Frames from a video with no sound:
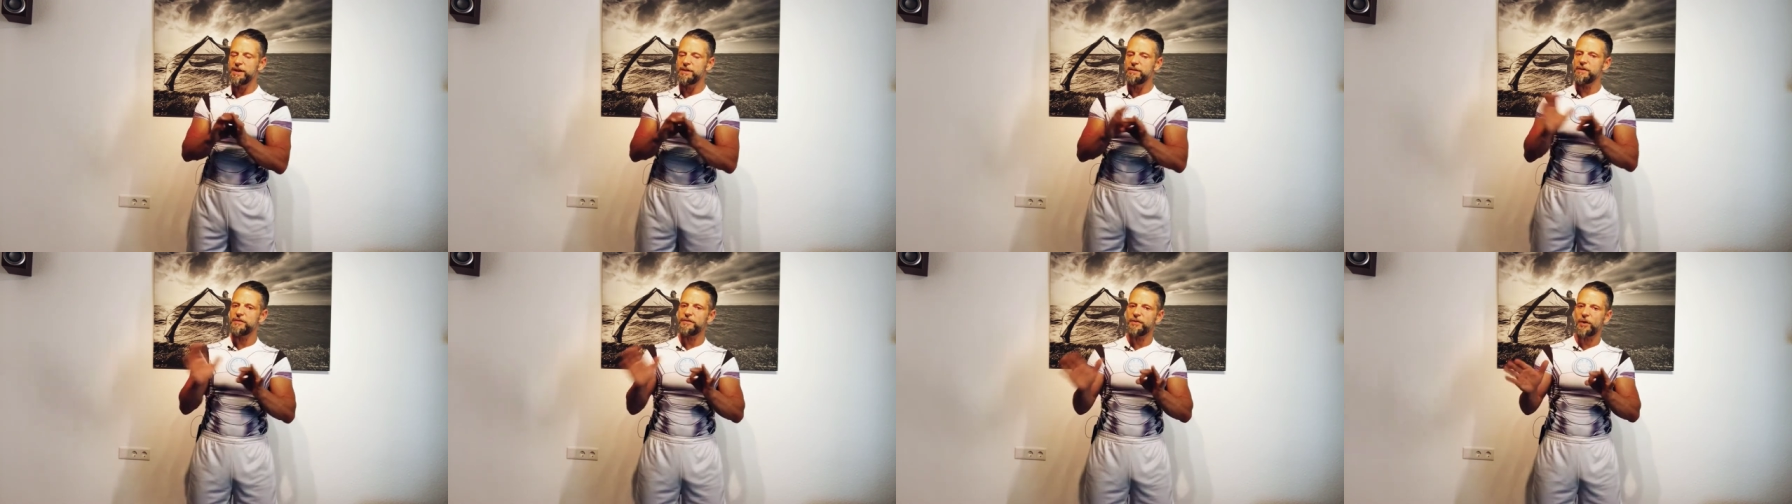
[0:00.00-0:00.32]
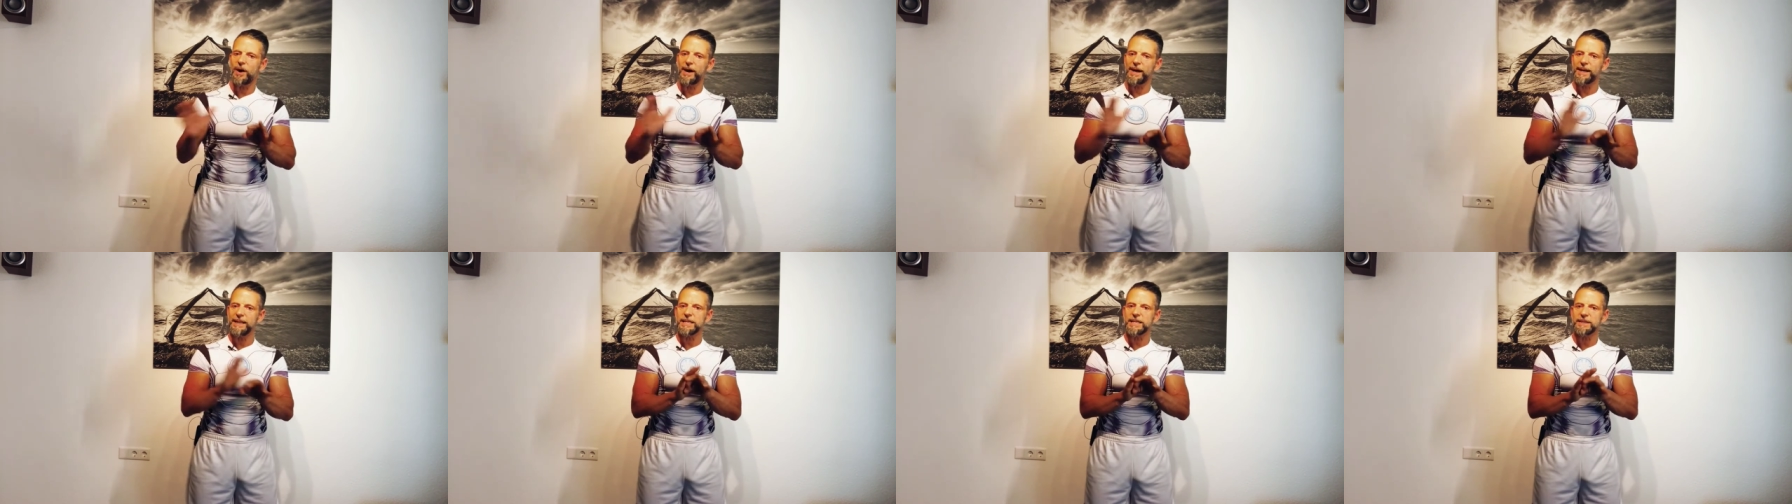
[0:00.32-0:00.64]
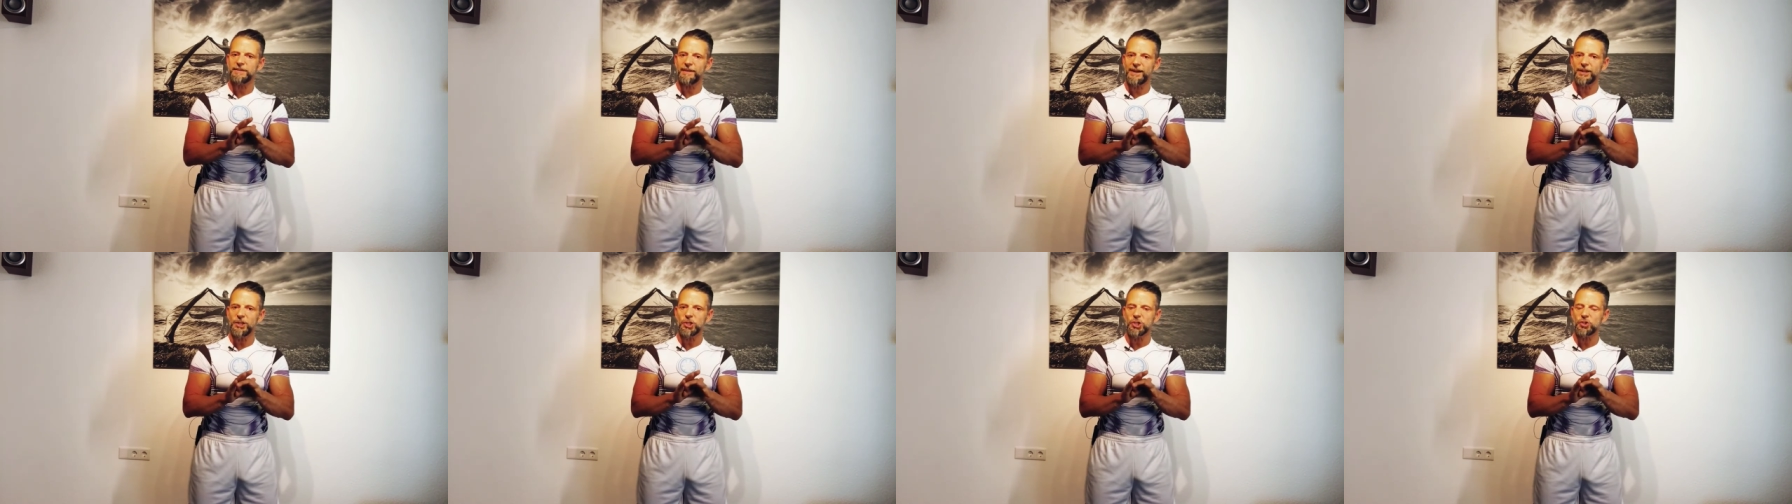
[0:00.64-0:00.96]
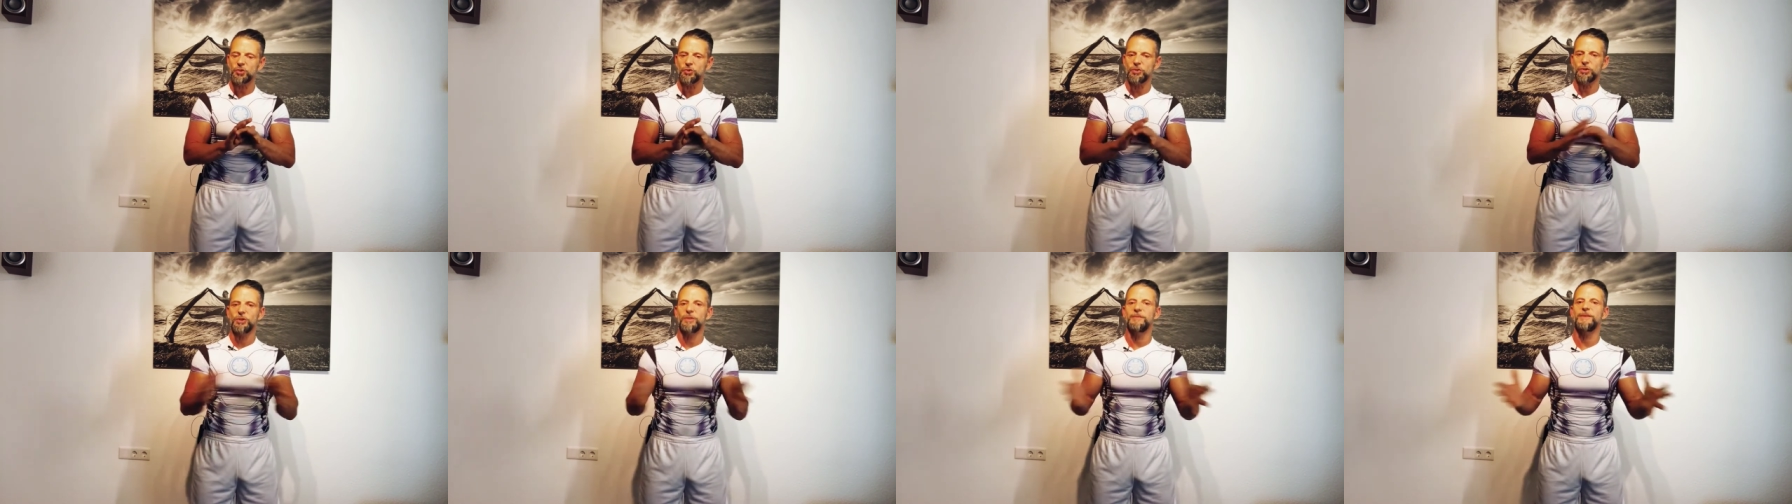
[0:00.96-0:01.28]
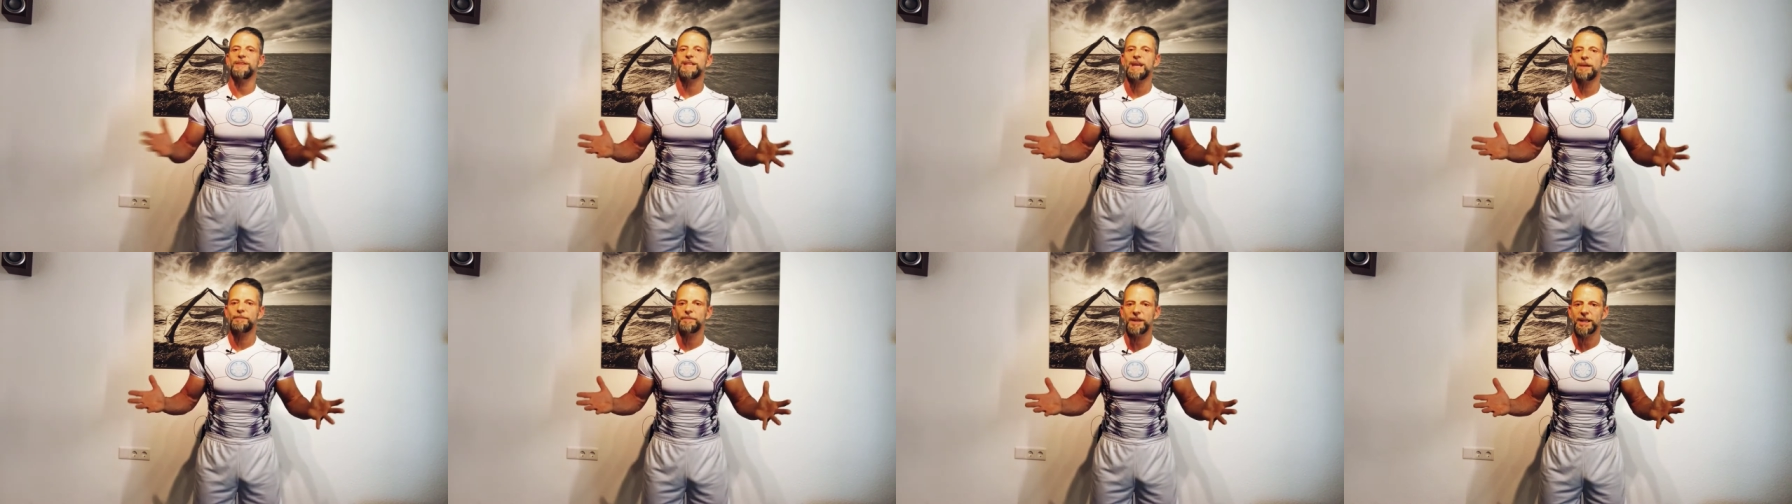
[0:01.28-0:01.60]
wie vorher in zwei Stunden.
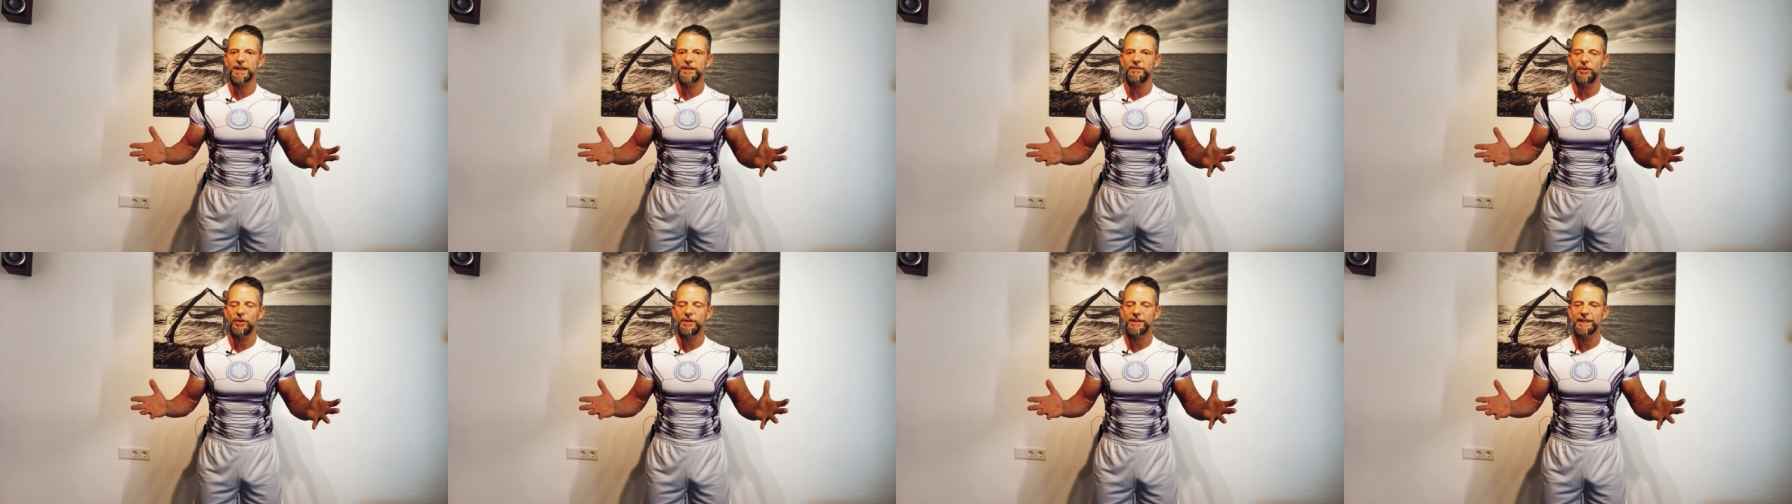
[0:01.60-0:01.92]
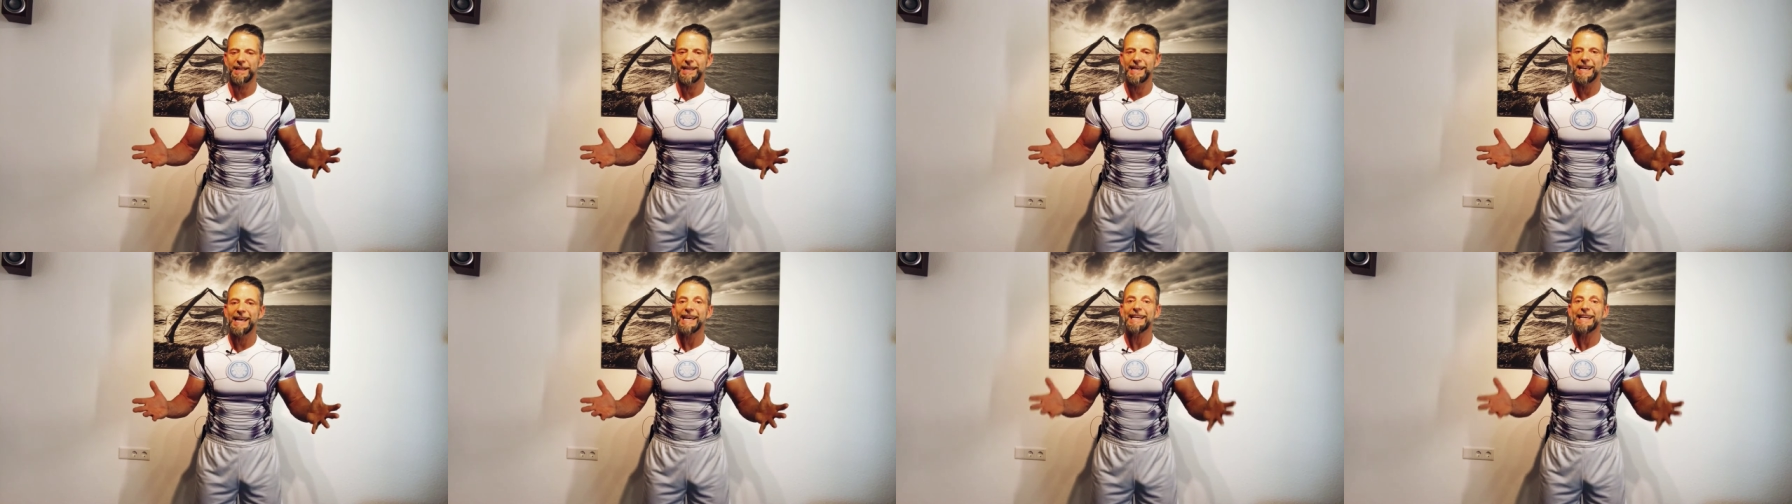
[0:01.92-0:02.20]
Was habt ihr gewonnen?